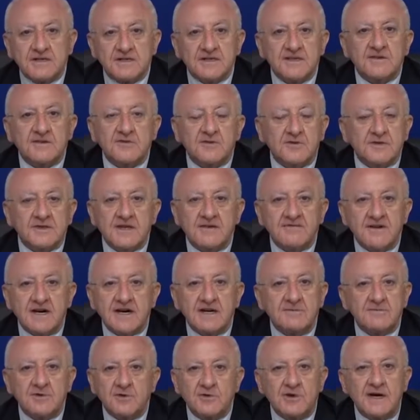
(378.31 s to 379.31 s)

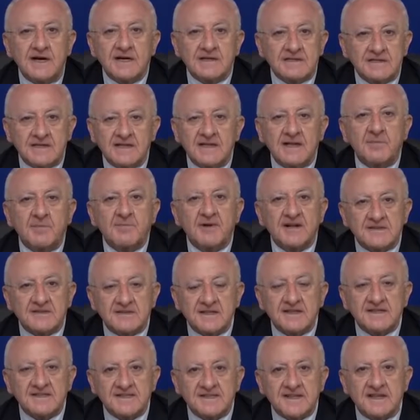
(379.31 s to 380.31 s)
ricordavamo anche la
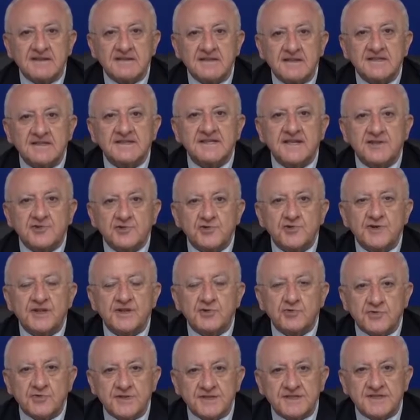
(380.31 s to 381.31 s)
partenza della stagione
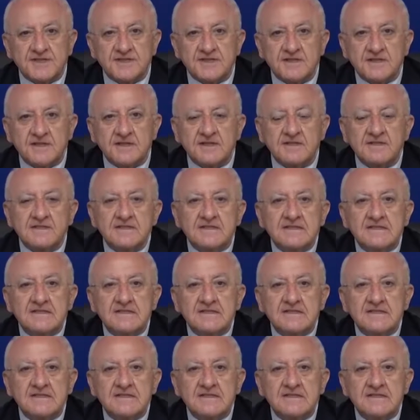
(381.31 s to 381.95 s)
turistica